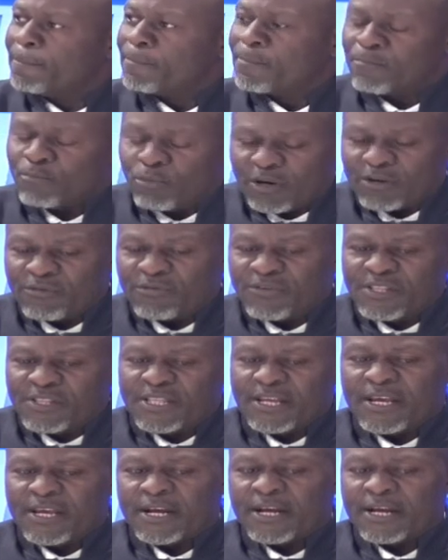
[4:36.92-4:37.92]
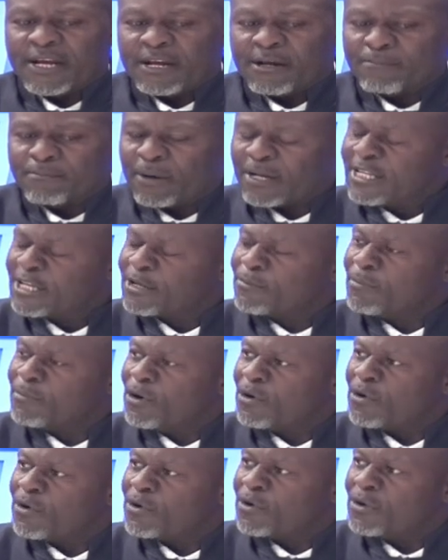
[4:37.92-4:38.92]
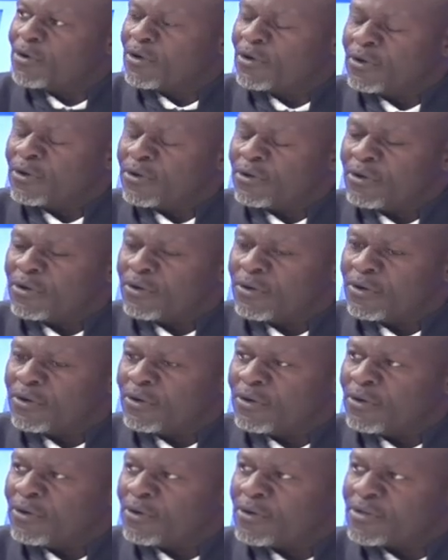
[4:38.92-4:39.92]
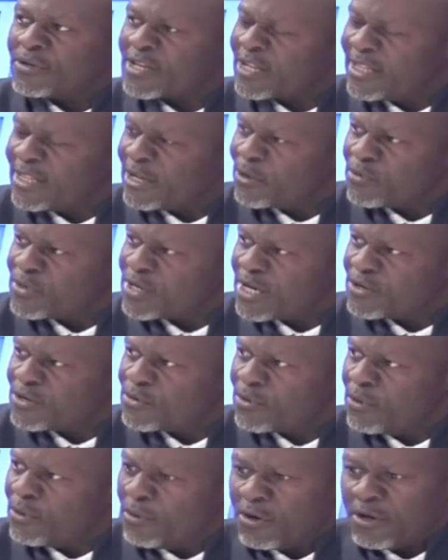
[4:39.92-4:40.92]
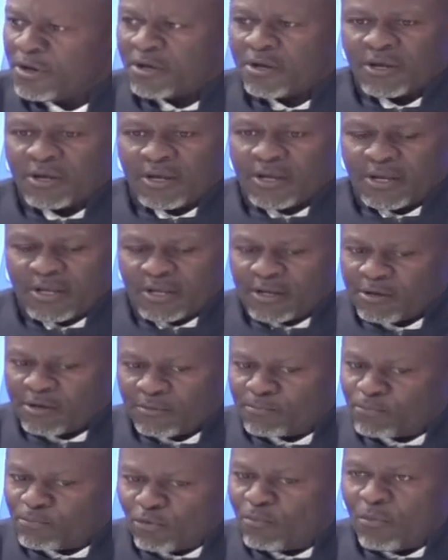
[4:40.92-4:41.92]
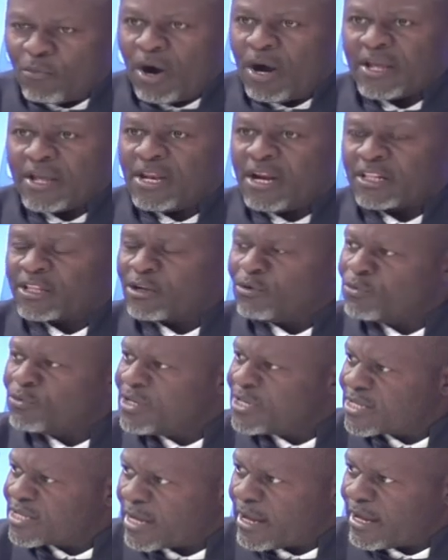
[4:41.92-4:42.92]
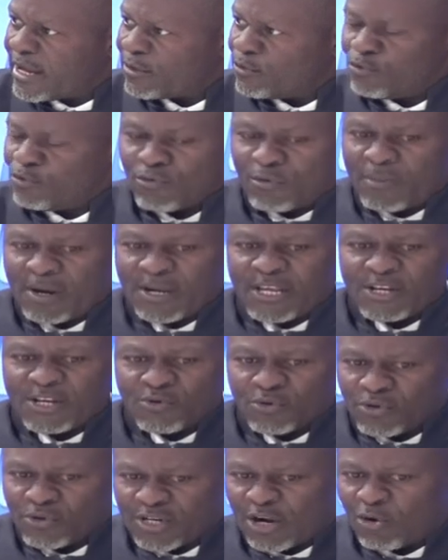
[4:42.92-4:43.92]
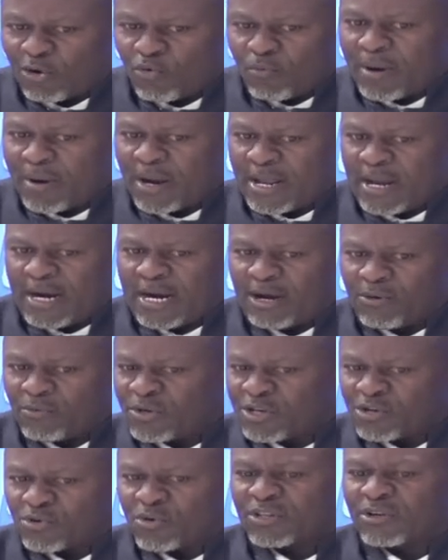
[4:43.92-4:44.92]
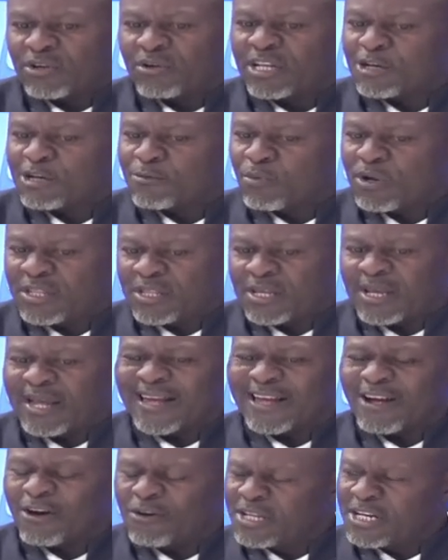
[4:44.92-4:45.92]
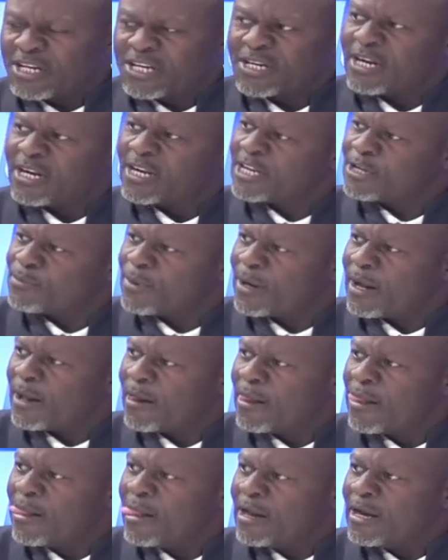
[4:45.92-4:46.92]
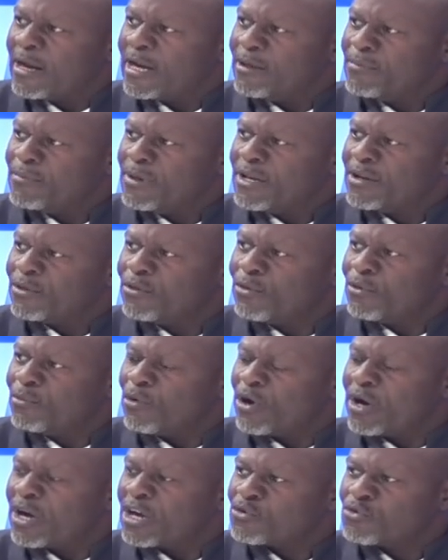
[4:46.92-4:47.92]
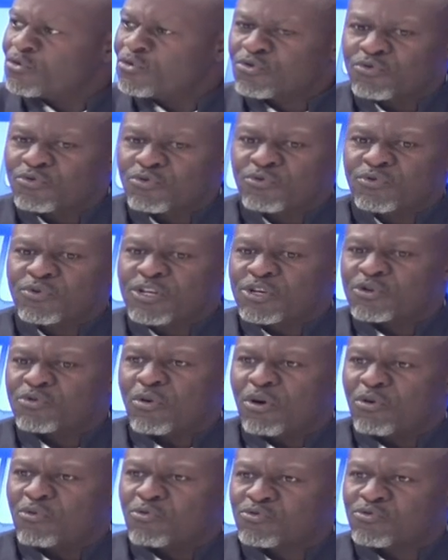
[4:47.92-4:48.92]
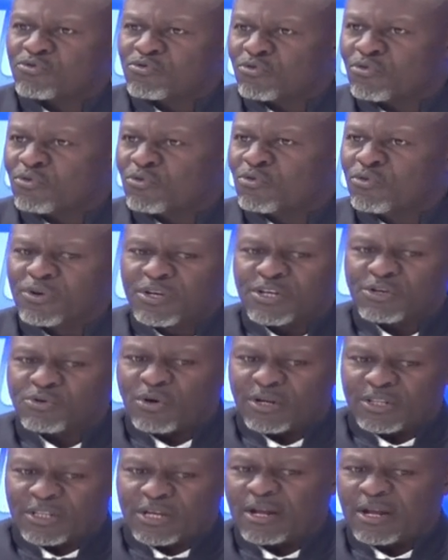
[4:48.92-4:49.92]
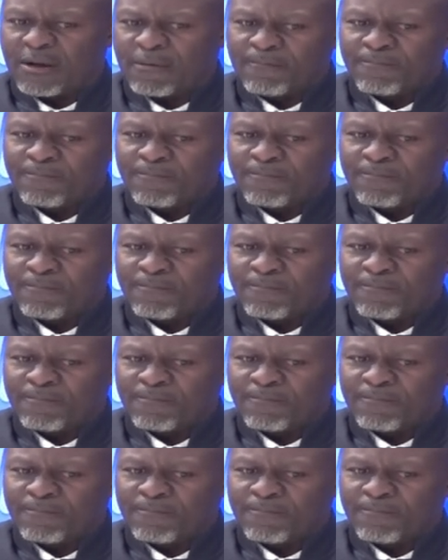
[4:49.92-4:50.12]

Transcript: pour éviter euh, pratiquement euh, cette négociation pour moi, il est en train de distraire. Du moment qu'ils ont déjà Roubaïa, là où ils sont en train d'exploiter à grande échelle, n'est-ce pas, les mines de Mangachouchou, ils sont en Rouchourou, ils sont en train